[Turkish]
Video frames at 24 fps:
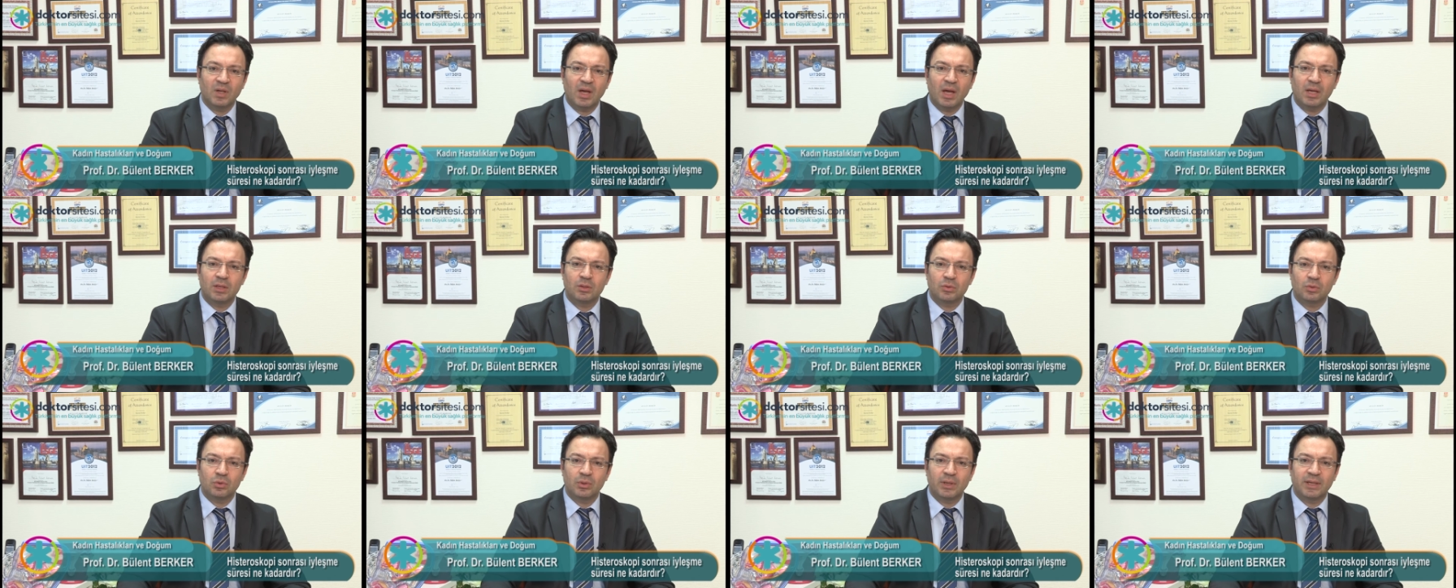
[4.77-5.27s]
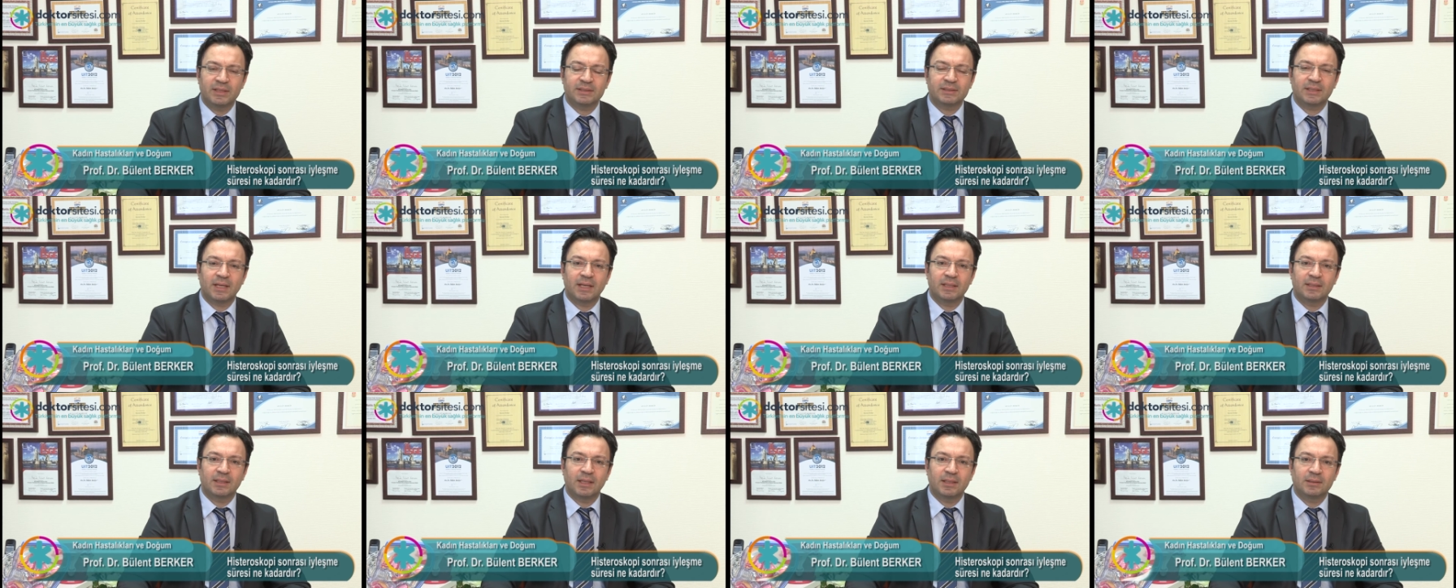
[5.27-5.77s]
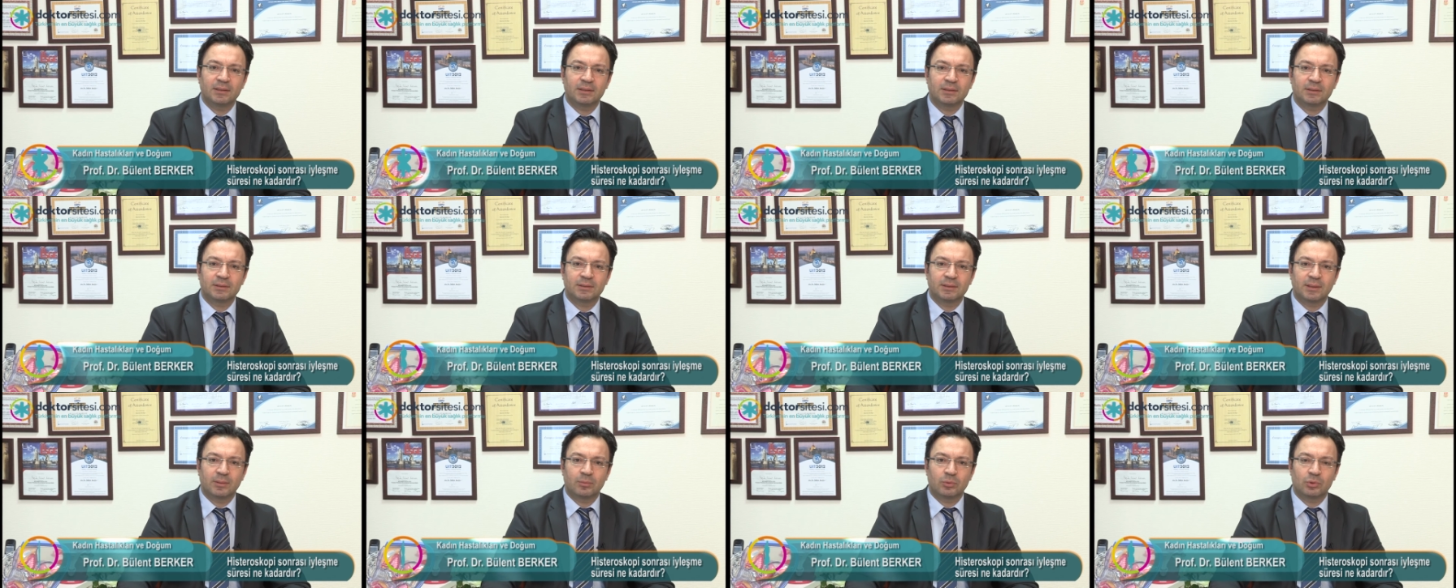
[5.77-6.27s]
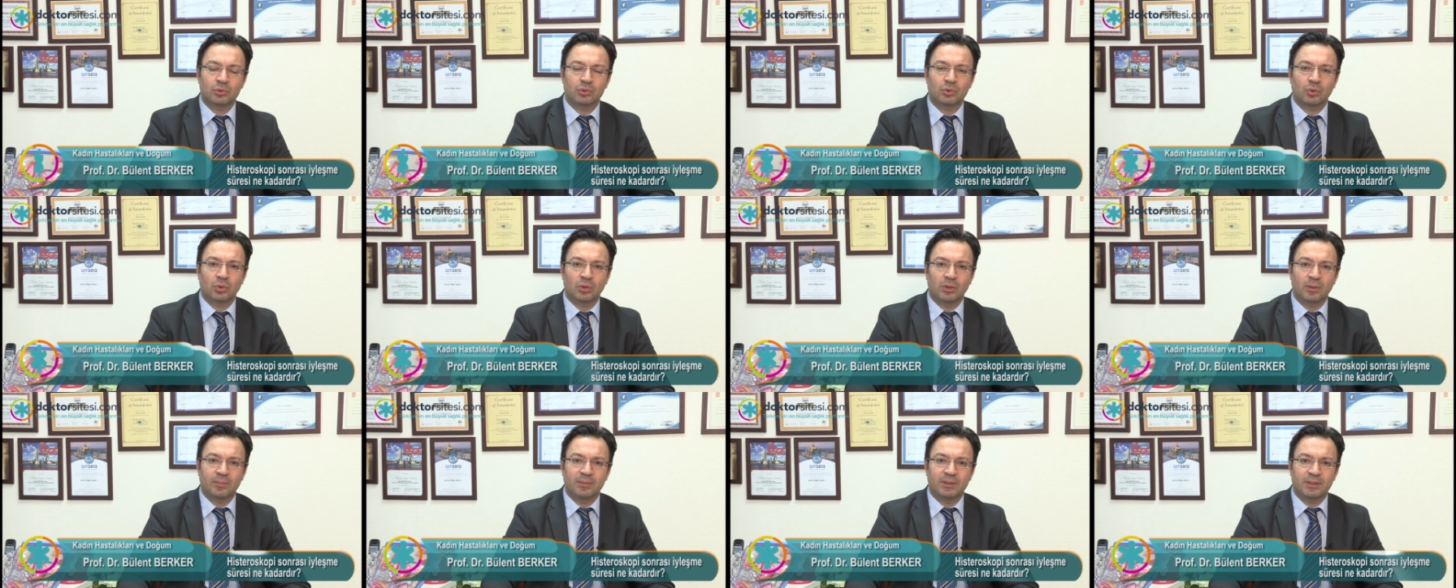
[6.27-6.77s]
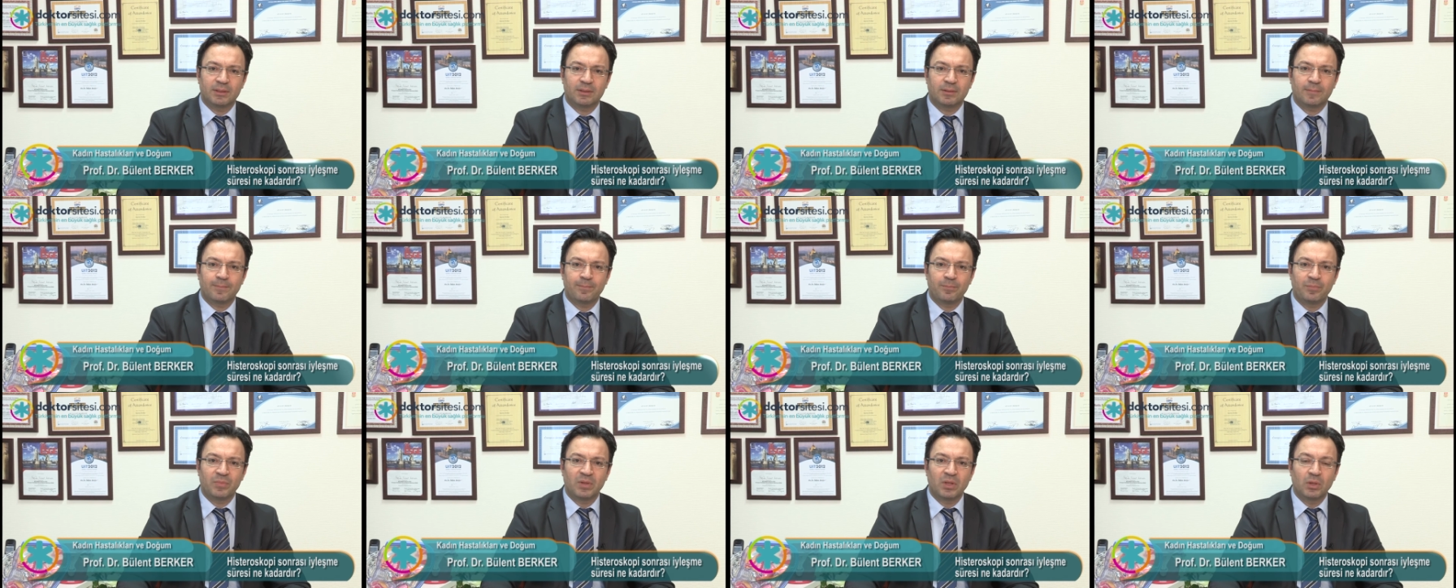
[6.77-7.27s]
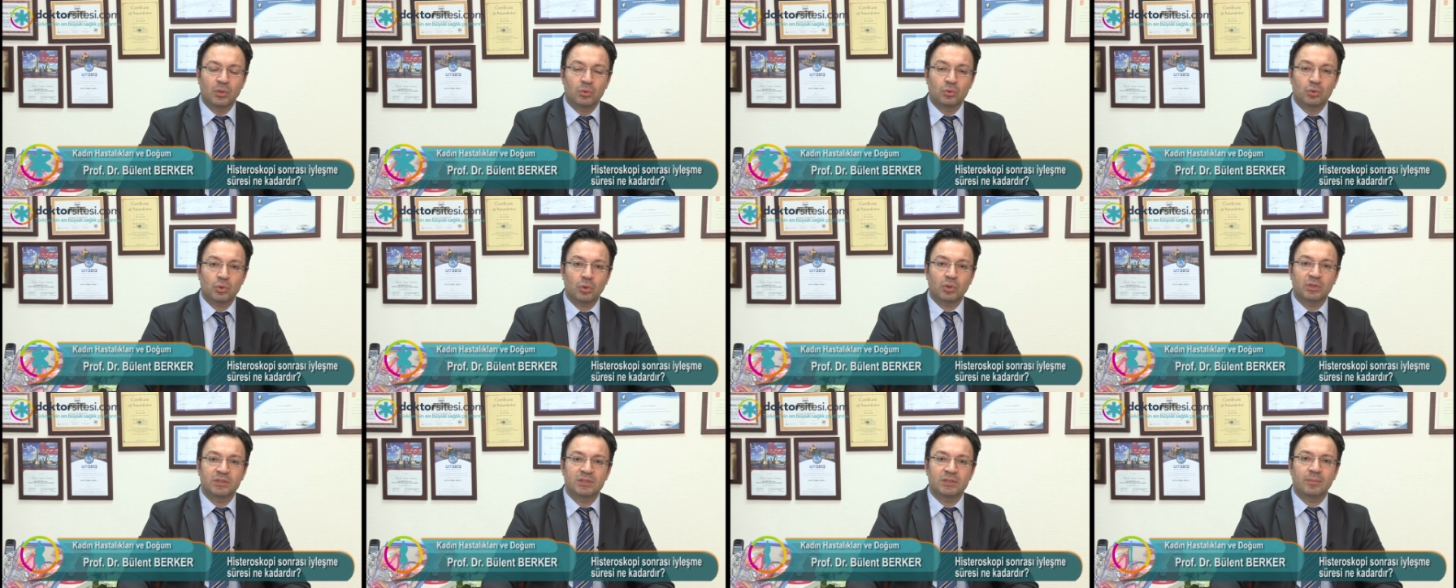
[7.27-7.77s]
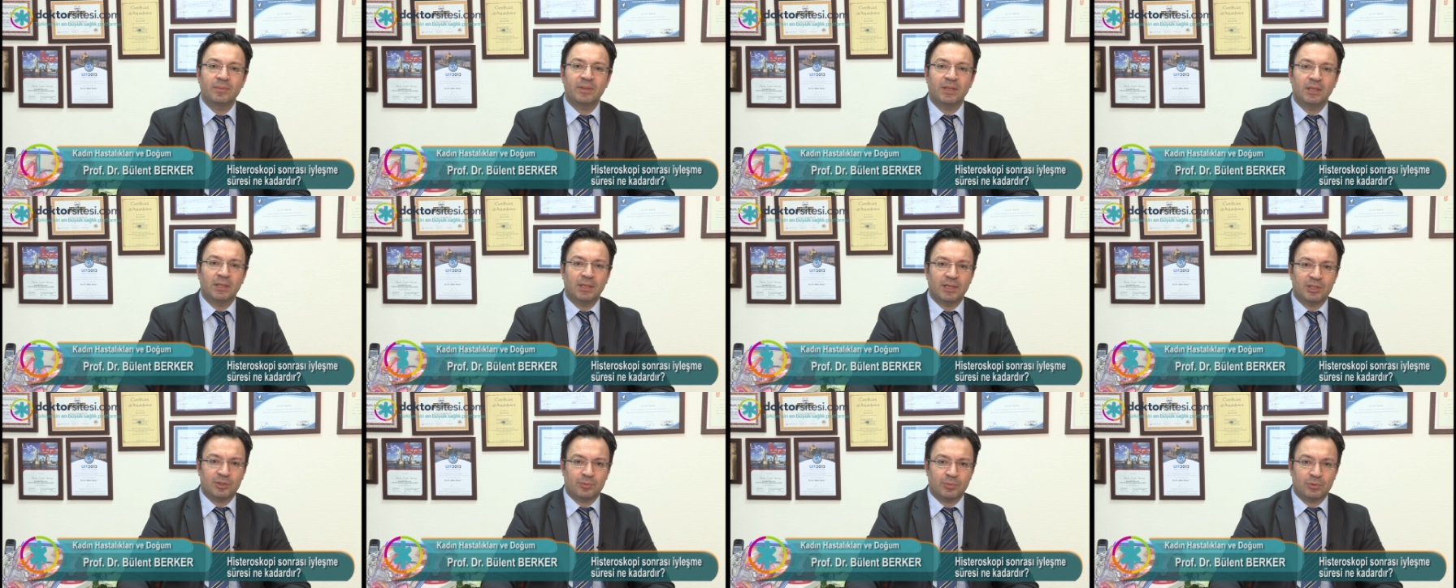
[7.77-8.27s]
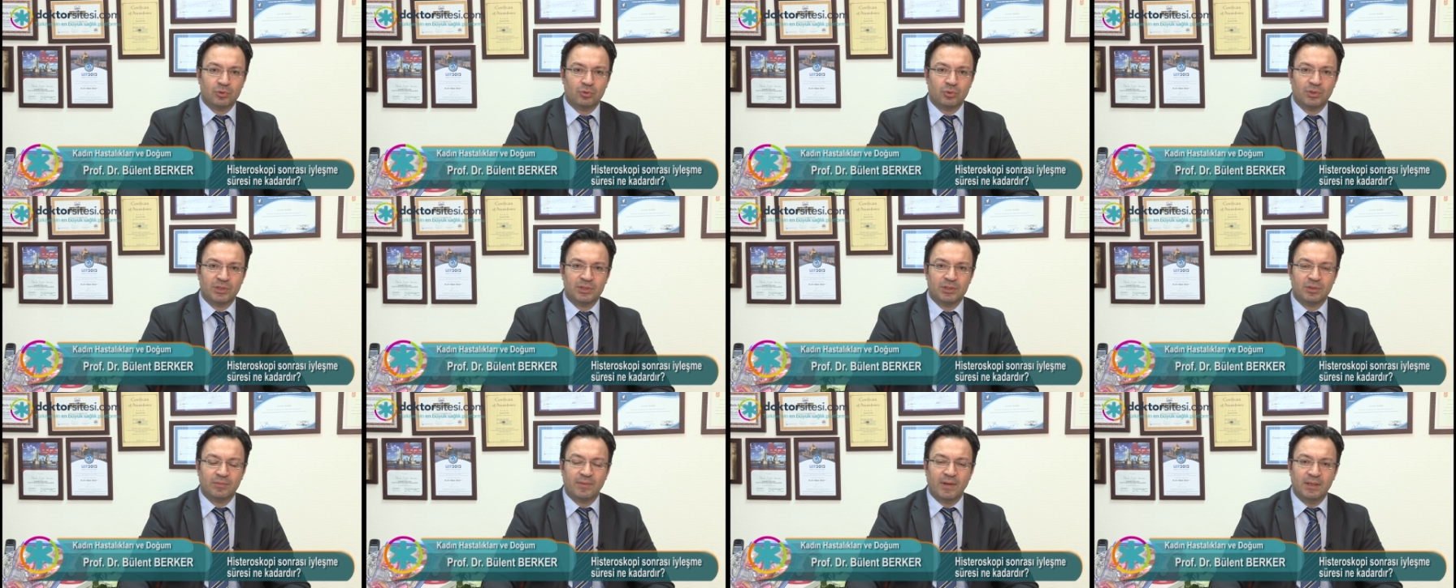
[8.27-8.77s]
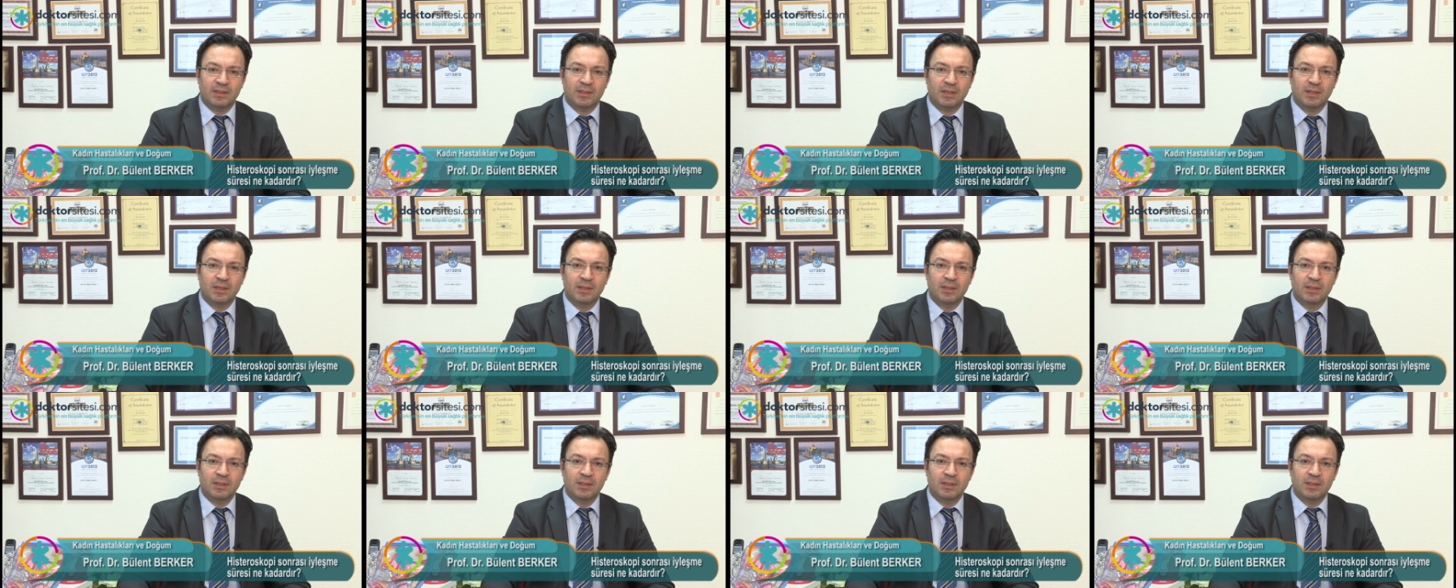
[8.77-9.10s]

aynı gün hastaneden taburcu olabilir. Çok hızlı bir iyileşme süresi var.